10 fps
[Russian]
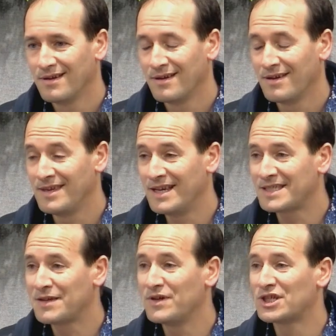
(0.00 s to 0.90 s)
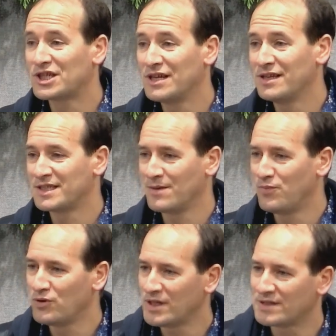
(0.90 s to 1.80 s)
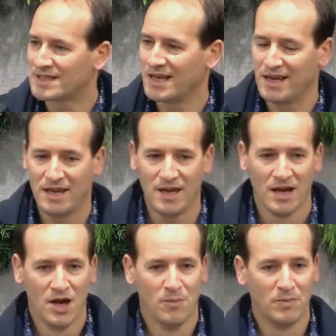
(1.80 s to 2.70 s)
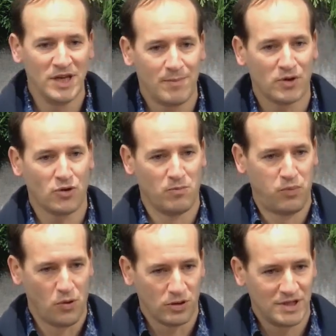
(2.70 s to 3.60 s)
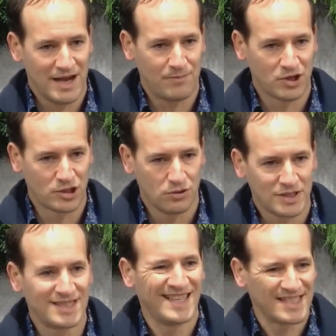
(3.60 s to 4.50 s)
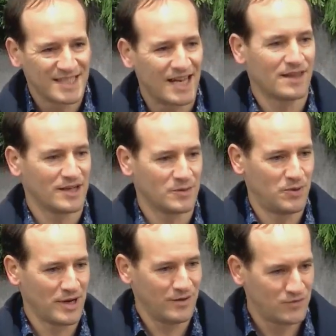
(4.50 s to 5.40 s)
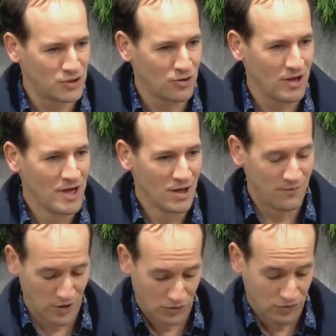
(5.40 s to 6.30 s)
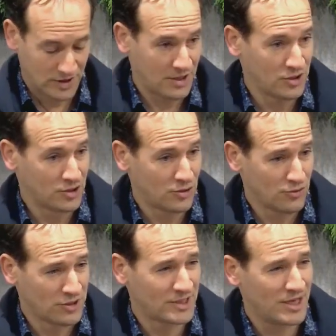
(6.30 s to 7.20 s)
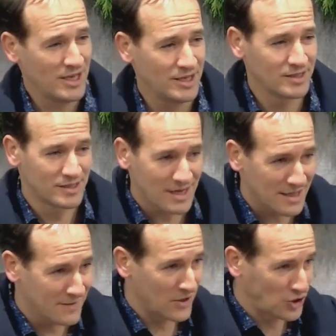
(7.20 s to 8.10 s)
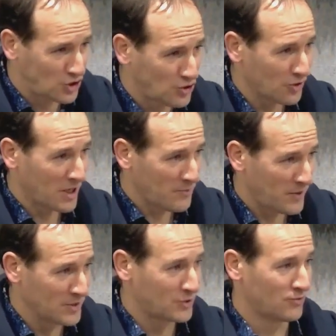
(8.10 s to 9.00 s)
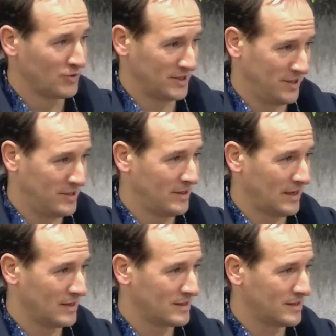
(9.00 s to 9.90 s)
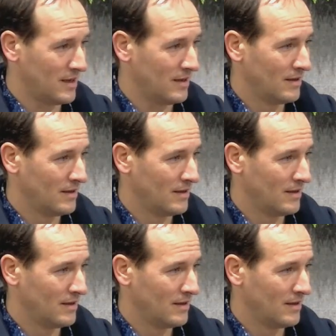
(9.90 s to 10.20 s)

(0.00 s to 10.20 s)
я совершенно запутался, и мне потом полдня пришлось назад разбирать все, вернуться к инструкции и заново, четко по инструкции идти до конца.